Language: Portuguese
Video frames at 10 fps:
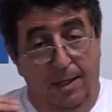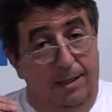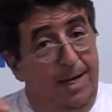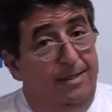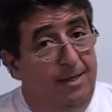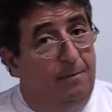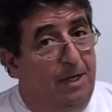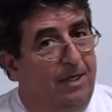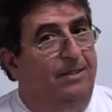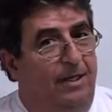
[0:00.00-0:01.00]
Na
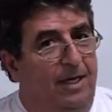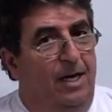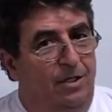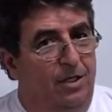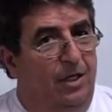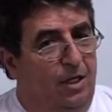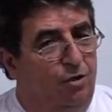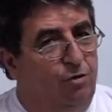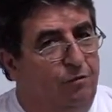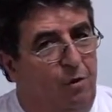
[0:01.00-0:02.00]
semana seguinte,
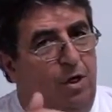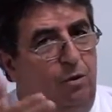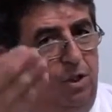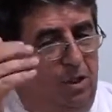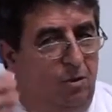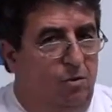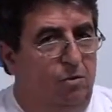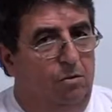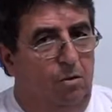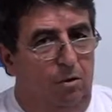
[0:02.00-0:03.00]
isso foi o que
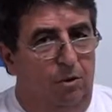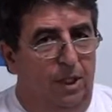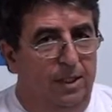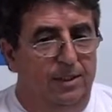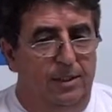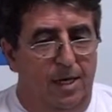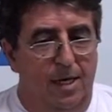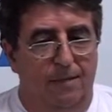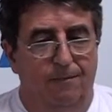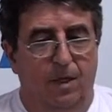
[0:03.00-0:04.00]
o
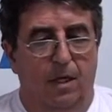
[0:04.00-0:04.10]
colunista